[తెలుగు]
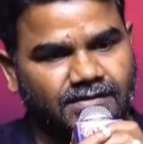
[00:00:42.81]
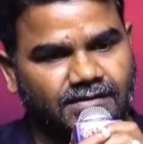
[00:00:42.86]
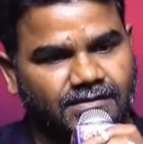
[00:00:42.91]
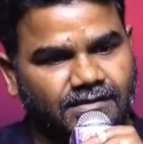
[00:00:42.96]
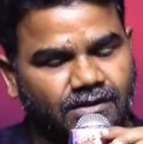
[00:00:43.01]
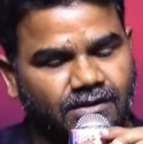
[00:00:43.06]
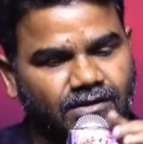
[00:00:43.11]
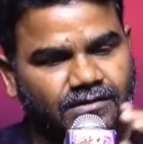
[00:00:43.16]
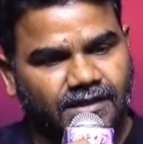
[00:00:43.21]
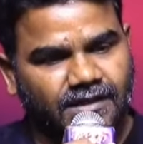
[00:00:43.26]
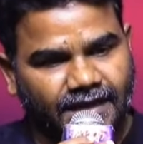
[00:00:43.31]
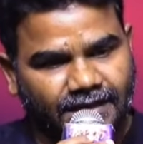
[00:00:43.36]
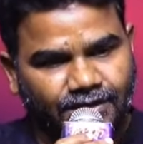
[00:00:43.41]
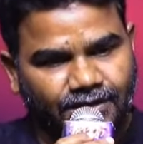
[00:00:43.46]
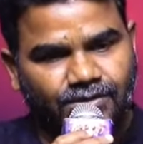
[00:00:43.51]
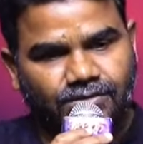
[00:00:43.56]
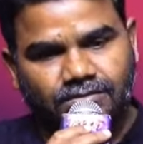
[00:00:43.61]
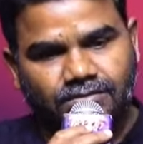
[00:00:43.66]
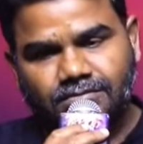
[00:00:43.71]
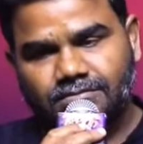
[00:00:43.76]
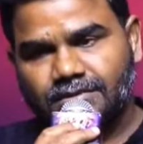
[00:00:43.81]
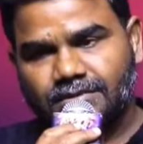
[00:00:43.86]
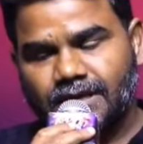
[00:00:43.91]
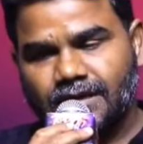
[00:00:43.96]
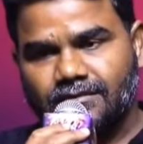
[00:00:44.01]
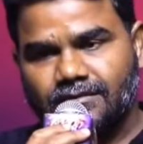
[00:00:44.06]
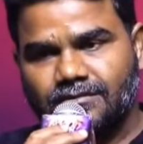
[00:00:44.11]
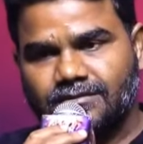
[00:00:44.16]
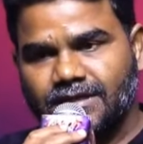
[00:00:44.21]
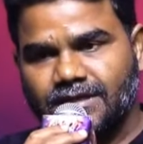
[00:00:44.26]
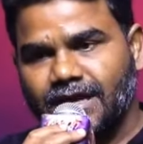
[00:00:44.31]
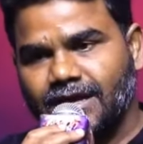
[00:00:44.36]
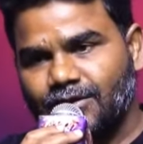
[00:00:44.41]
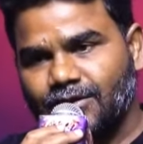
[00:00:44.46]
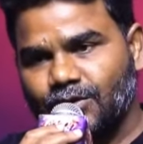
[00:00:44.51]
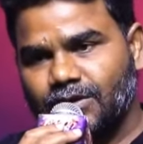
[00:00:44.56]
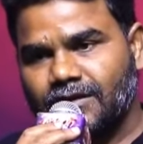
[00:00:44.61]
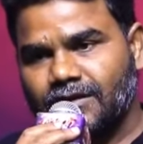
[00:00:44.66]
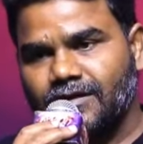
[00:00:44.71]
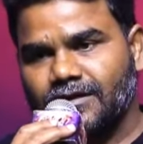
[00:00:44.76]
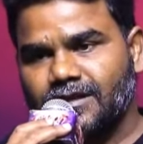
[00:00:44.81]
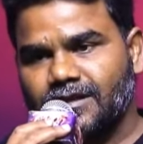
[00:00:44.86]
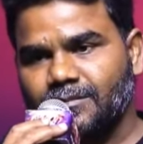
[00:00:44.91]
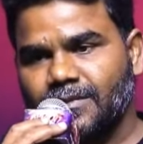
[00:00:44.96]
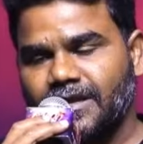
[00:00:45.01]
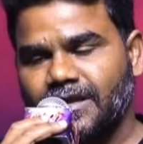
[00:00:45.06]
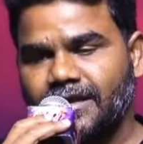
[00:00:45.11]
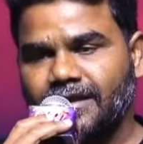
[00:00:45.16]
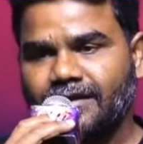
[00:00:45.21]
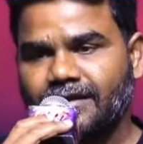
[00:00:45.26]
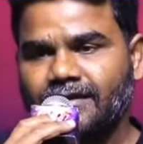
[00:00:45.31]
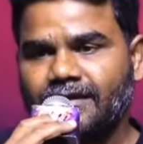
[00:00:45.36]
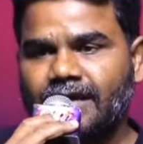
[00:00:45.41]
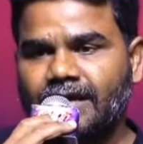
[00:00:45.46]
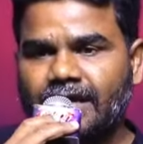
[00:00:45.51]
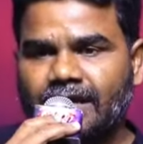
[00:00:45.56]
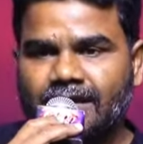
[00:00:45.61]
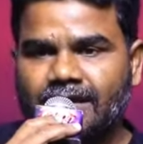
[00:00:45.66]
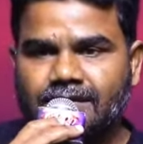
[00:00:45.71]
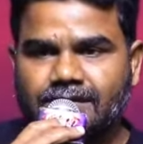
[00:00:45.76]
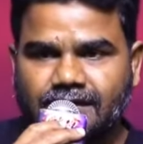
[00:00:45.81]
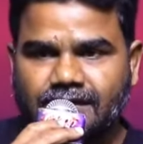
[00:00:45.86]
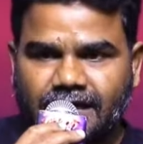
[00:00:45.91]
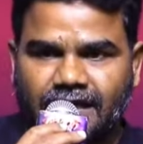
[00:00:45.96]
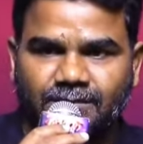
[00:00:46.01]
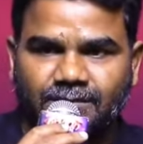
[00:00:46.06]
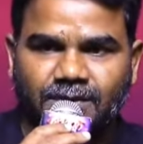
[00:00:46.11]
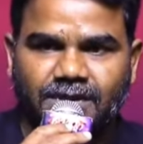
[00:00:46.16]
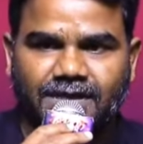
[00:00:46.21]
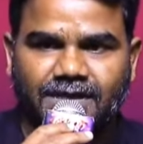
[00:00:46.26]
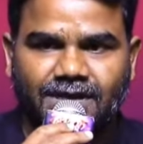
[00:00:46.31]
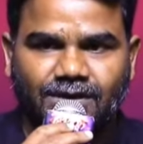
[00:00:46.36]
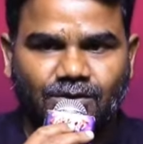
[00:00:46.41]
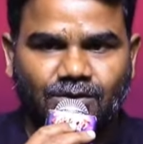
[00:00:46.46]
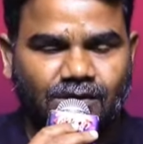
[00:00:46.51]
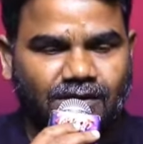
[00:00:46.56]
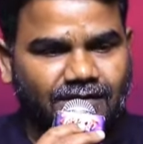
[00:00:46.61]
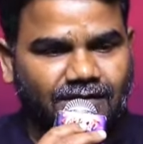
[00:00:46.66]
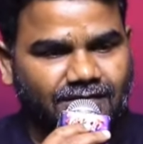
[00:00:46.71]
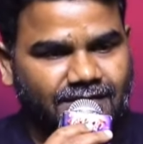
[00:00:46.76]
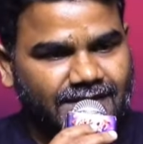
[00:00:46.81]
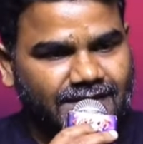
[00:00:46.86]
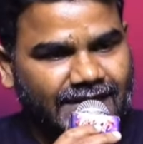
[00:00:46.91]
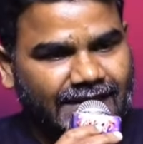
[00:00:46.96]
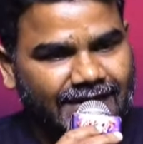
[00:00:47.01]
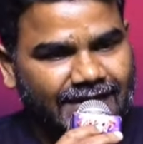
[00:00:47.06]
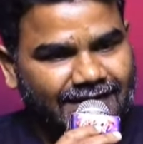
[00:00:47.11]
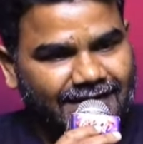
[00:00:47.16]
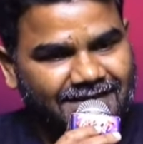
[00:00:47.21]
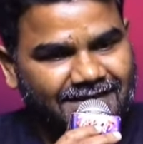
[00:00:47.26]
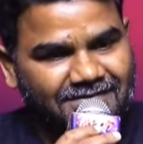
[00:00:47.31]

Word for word: సో థ్యాంక్ యూ నాకు చాలా రోజుల తర్వాత మళ్ళీ స్క్రీన్ మీద నాకు ఒక సింగిల్ డే